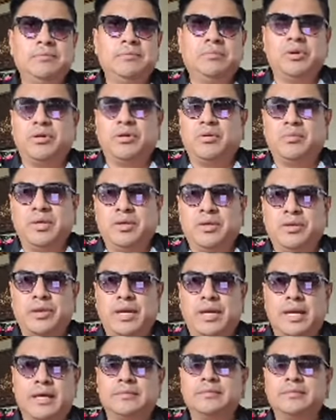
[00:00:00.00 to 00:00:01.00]
bueno, el
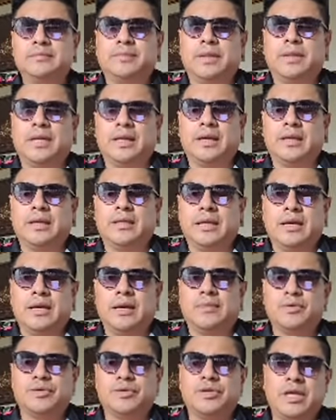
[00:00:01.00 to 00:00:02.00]
mediodía, para que
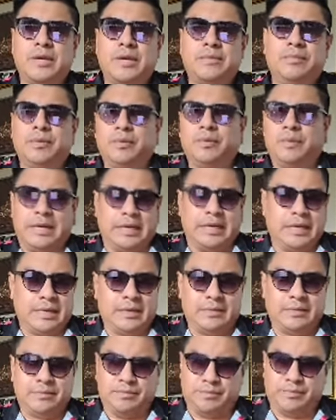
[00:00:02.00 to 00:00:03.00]
tengamos tiempo
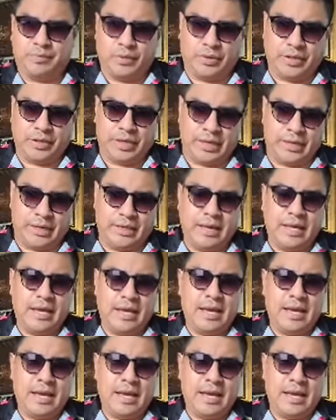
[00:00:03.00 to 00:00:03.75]
para poder